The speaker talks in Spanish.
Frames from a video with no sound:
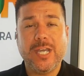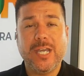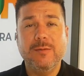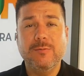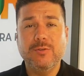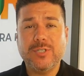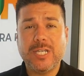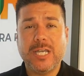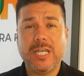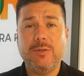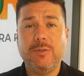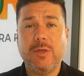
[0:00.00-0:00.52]

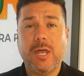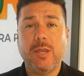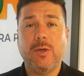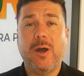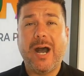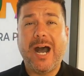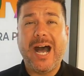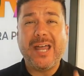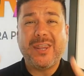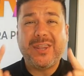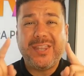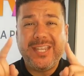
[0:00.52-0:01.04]
hemos ayudado
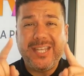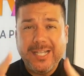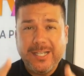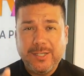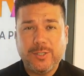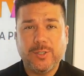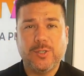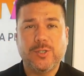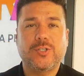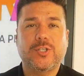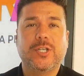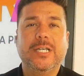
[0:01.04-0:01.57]
a
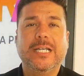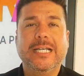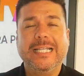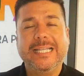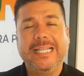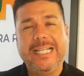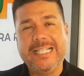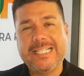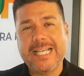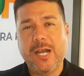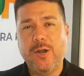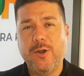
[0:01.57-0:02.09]
cientos
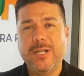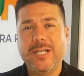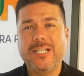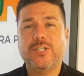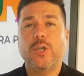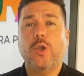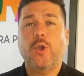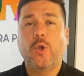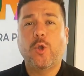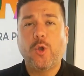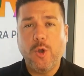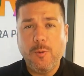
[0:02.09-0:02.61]
de salones
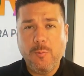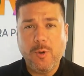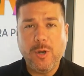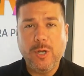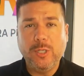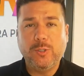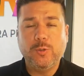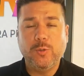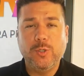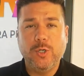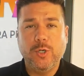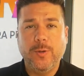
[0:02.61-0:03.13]
como el
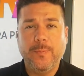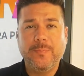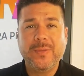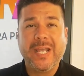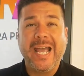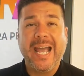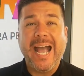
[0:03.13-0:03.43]
tuyo